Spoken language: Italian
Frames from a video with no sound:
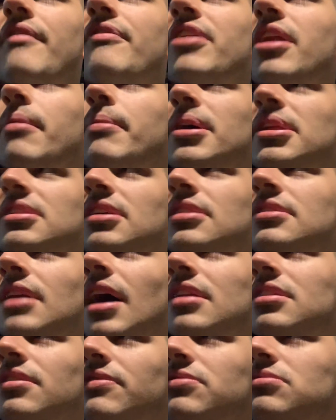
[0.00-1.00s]
veramente
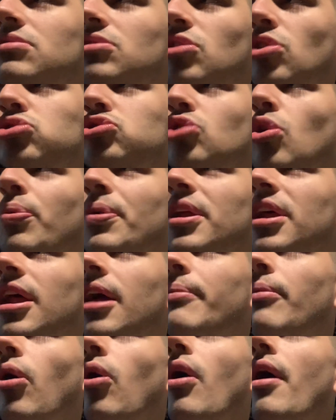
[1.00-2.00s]
andata, lo
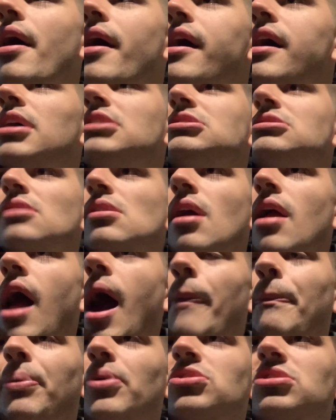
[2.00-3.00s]
scopriremo
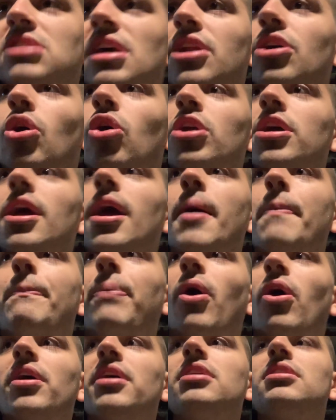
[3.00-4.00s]
a posteriori e
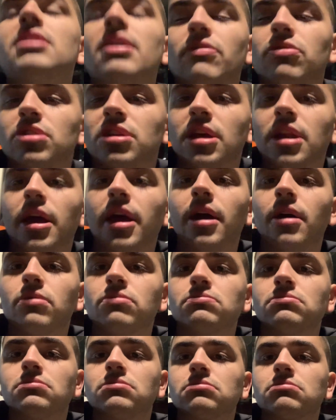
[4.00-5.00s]
poi devo dire
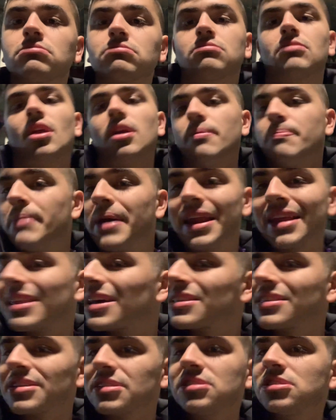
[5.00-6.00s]
un
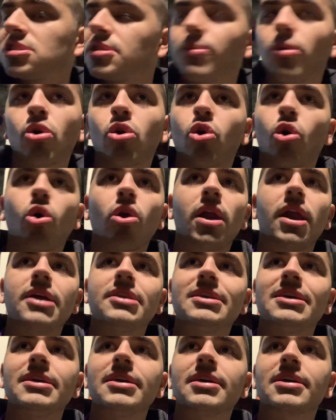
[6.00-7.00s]
meritatissimo gol
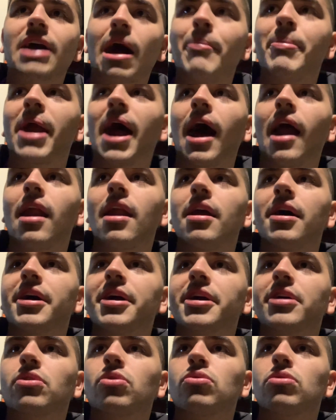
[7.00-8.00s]
di Cabral
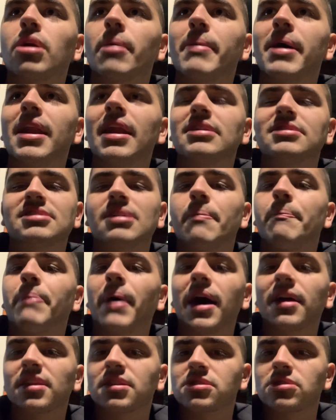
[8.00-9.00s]
che con una bella
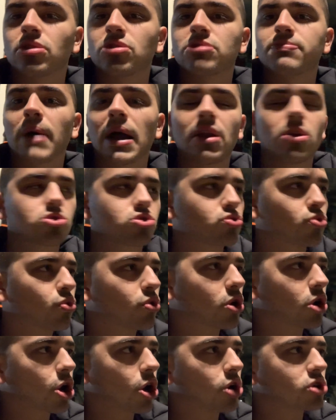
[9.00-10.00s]
zampata se non sbaglio su
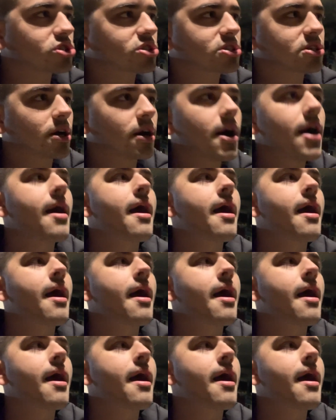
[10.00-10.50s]
un cross